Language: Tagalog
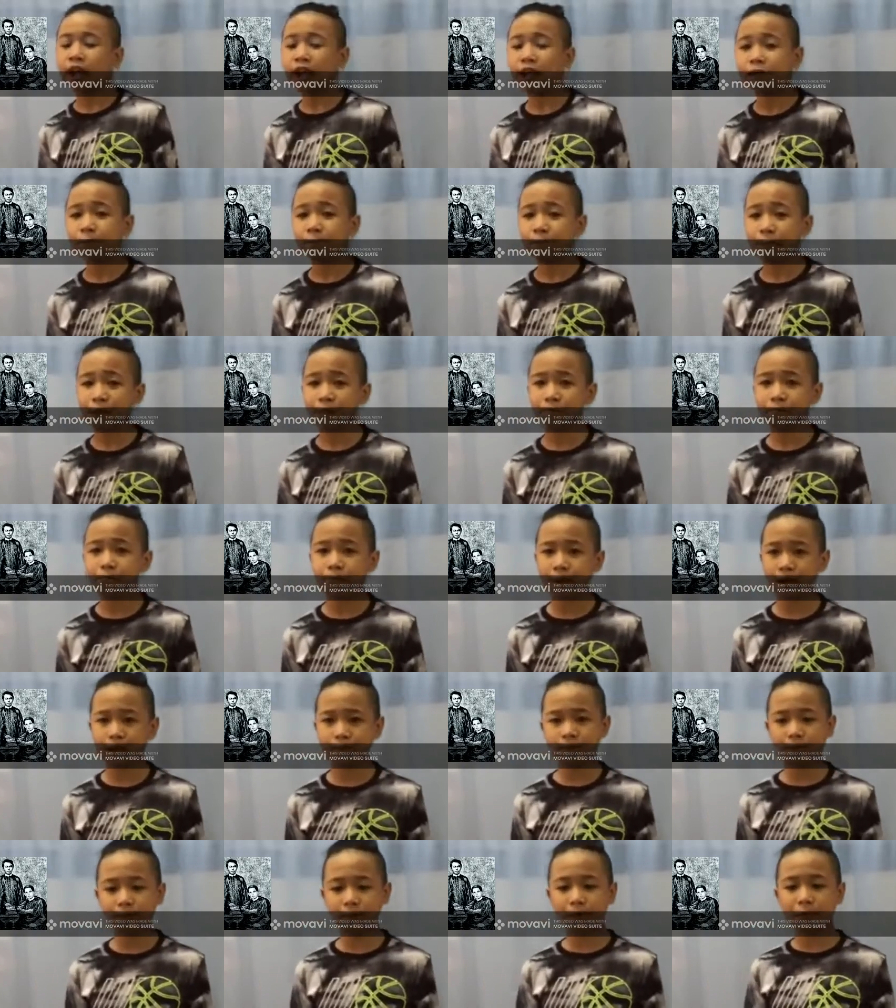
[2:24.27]
ay ang
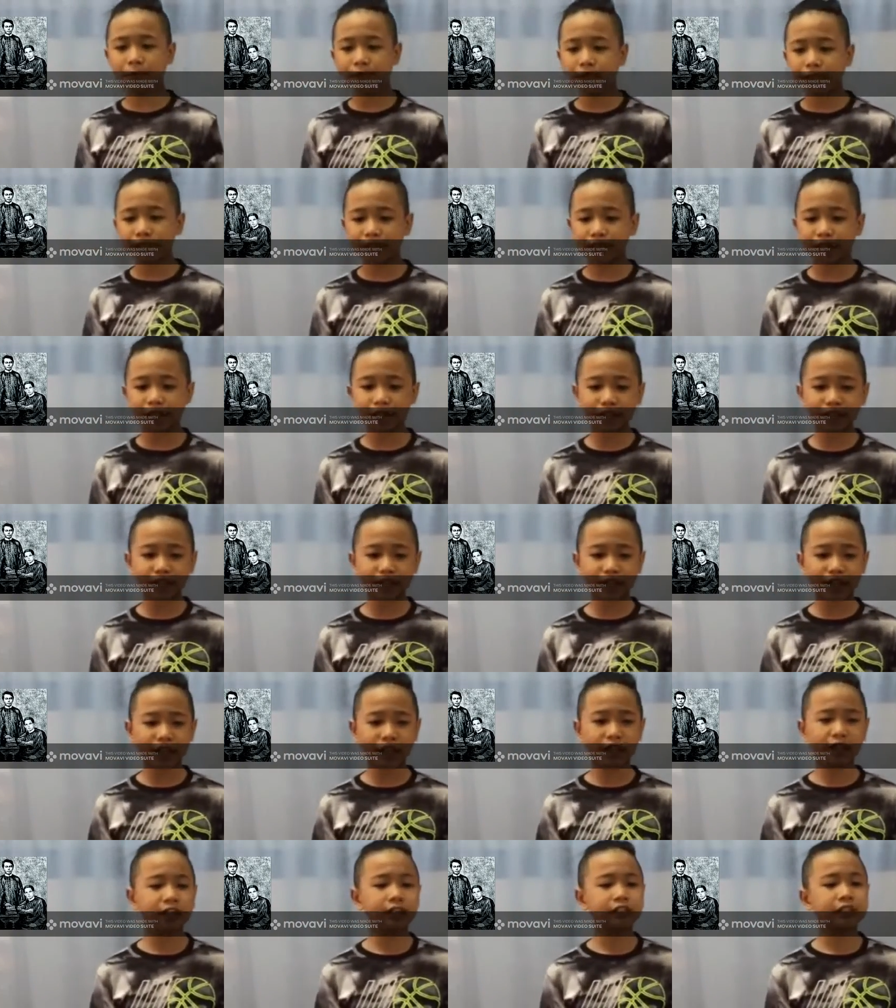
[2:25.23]
pagpapabitay
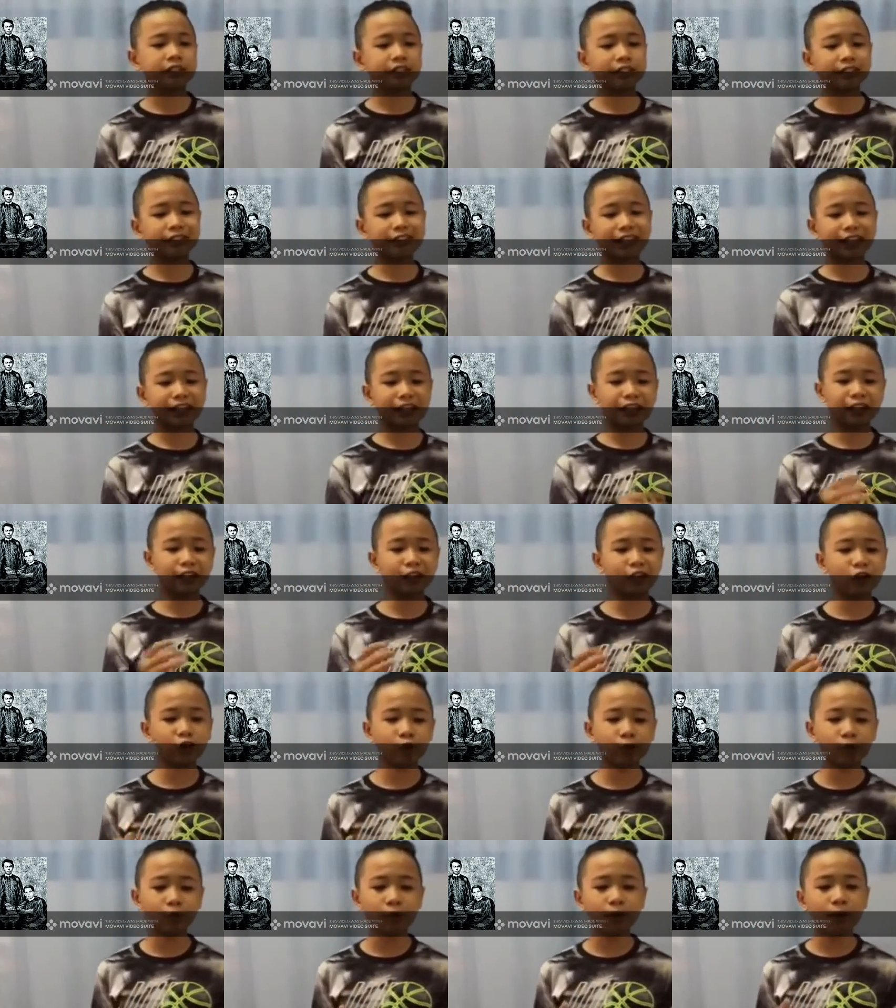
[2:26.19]
niya sa
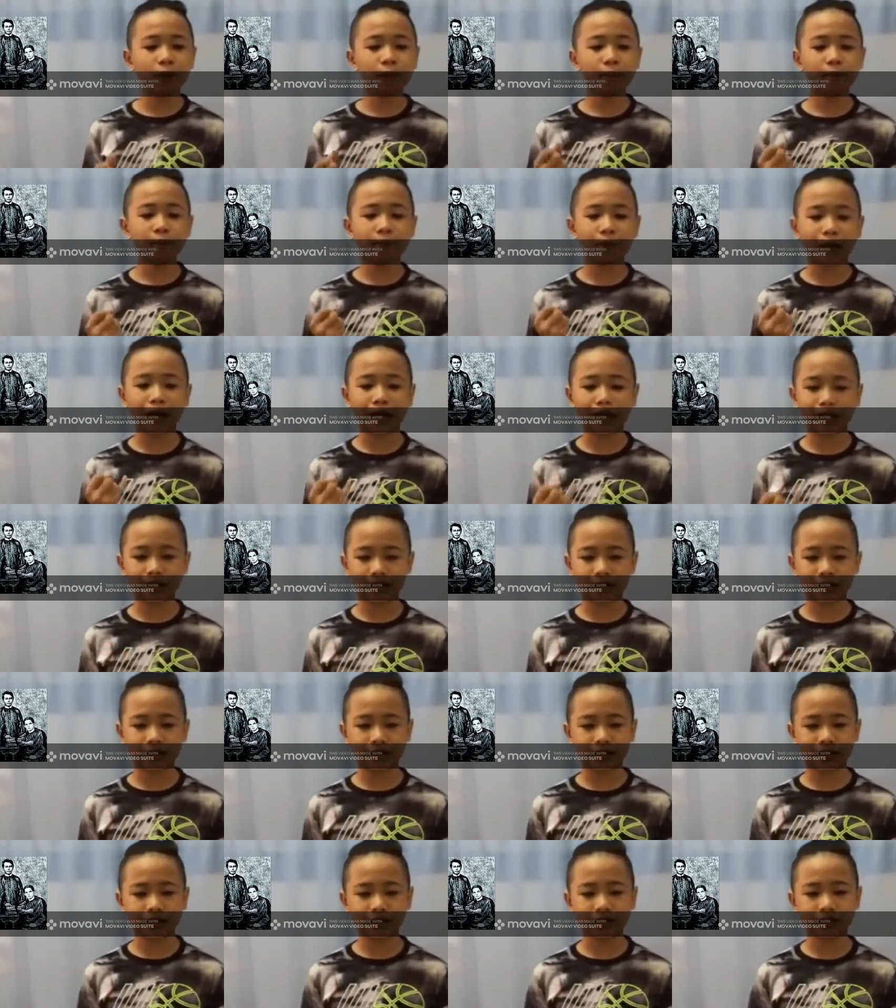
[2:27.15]
tatlong
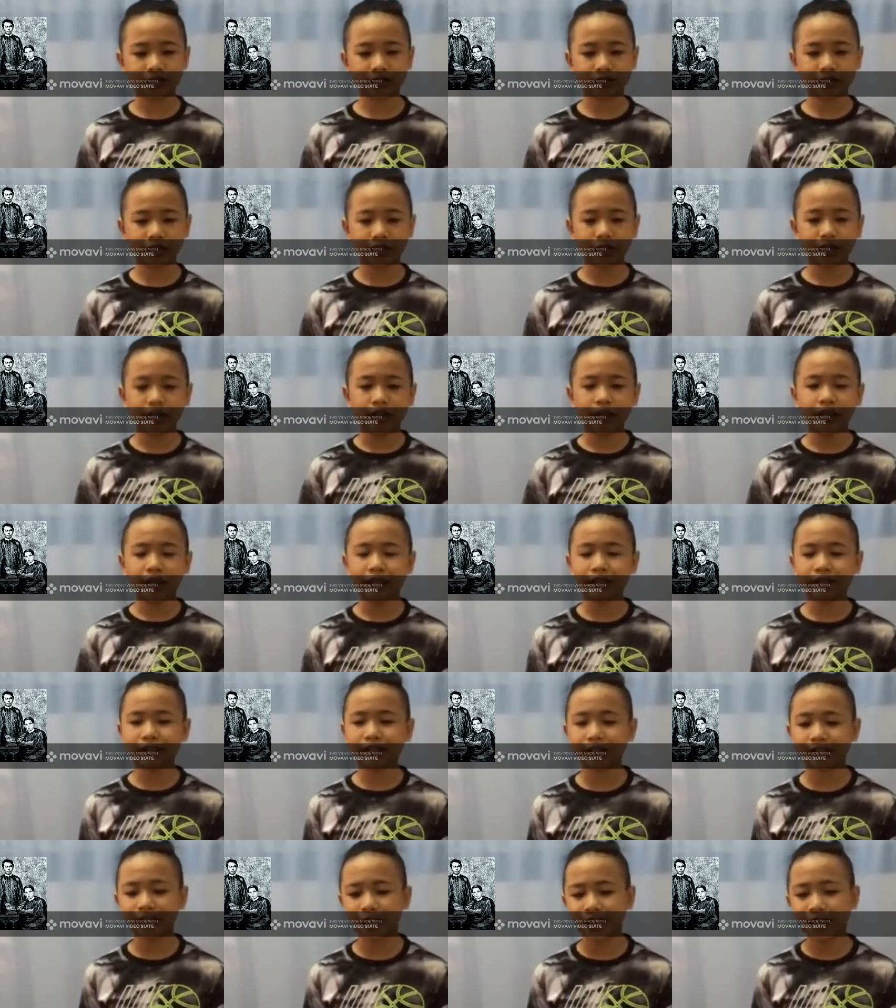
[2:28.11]
pari na
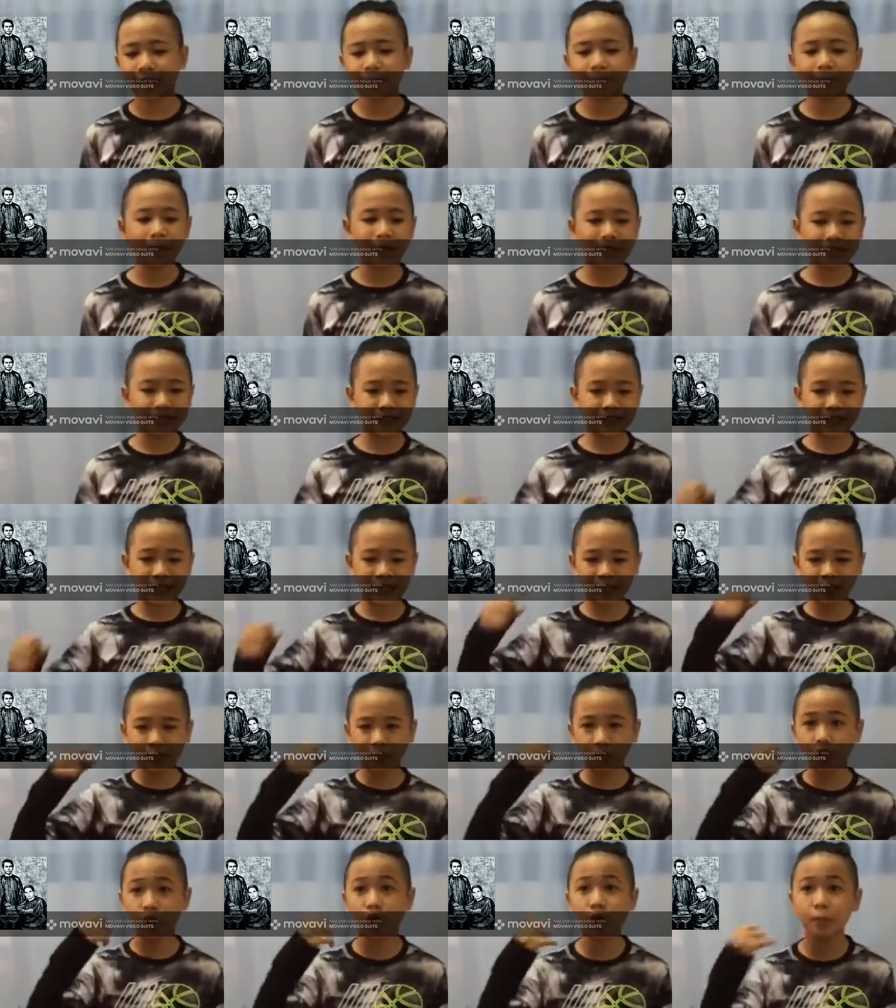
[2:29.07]
sina
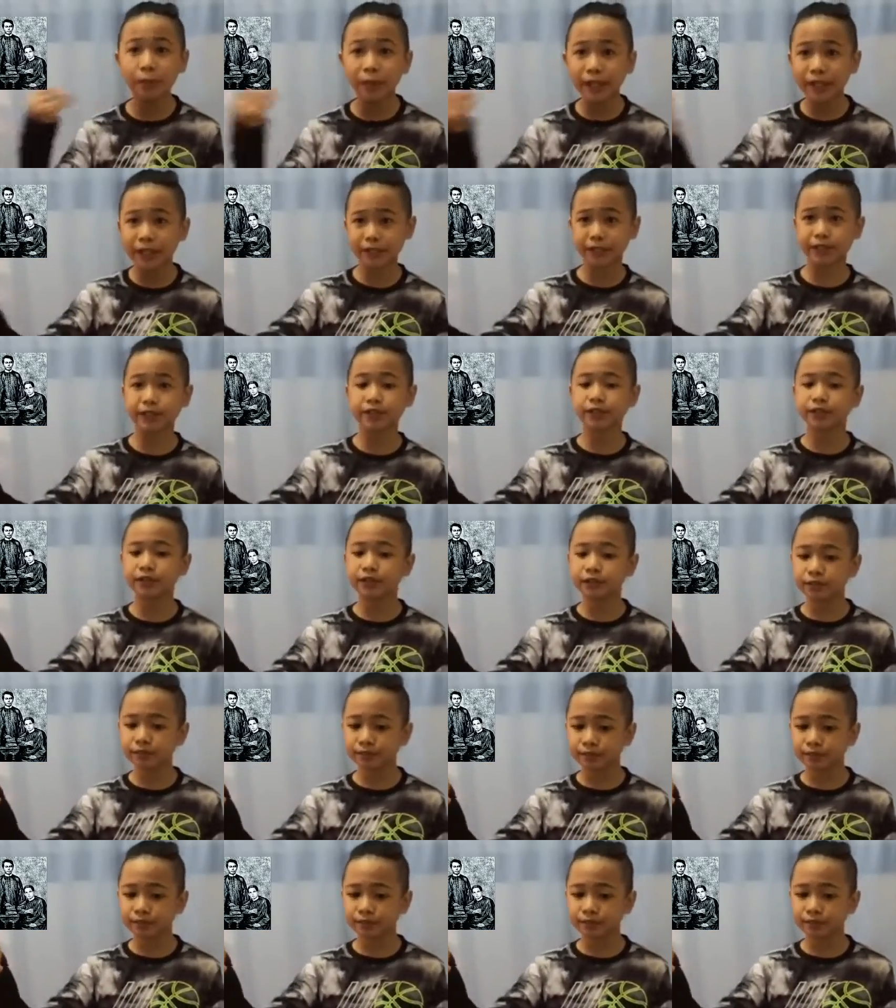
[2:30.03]
Padre Gomez,